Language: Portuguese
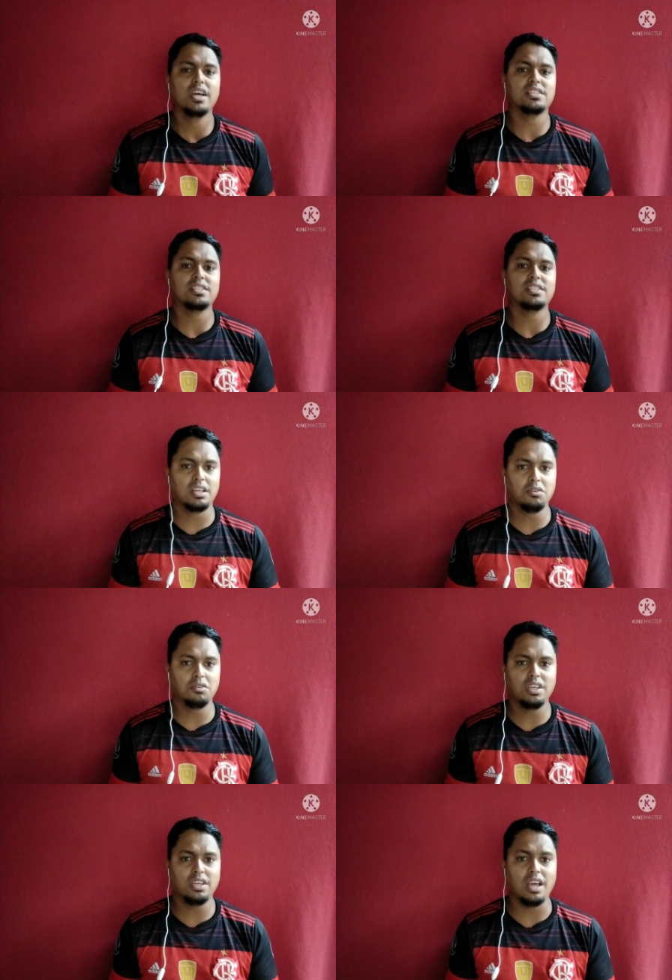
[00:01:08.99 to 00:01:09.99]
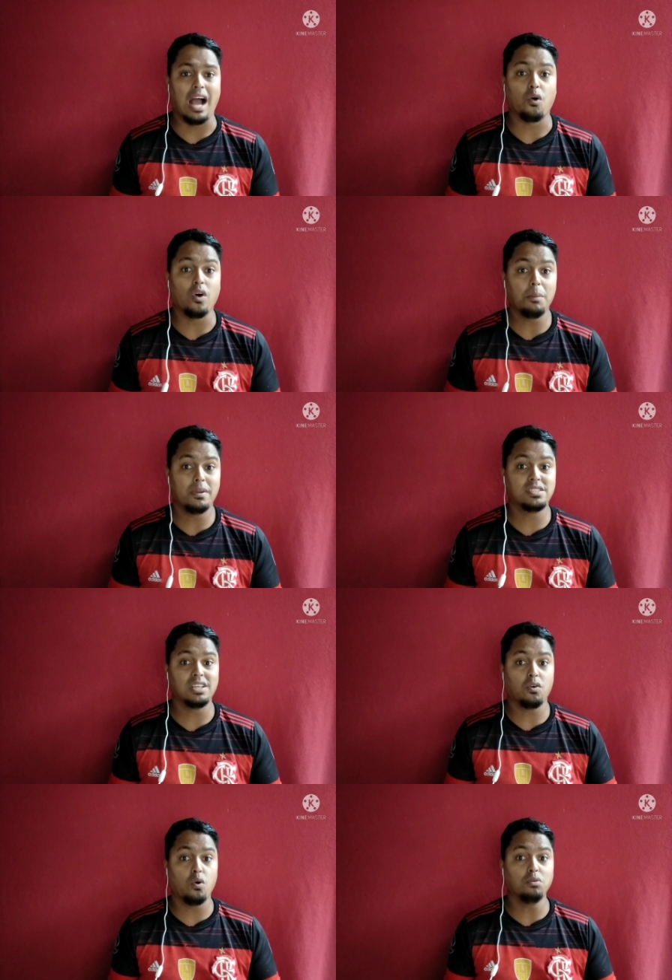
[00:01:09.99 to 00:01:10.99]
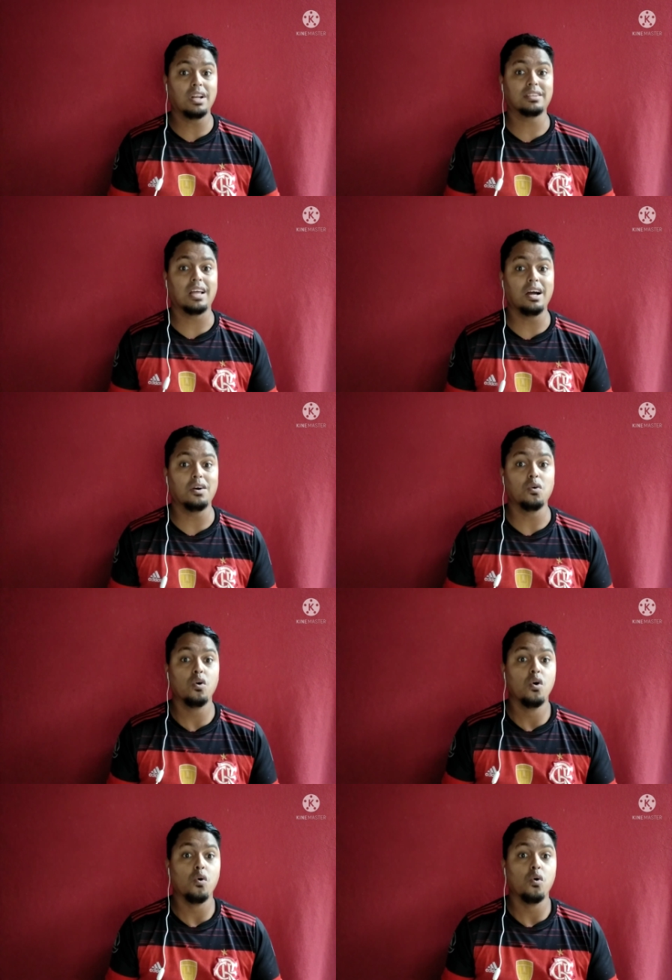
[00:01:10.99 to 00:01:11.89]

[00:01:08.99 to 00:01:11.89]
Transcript: dizendo que agora precisa contratar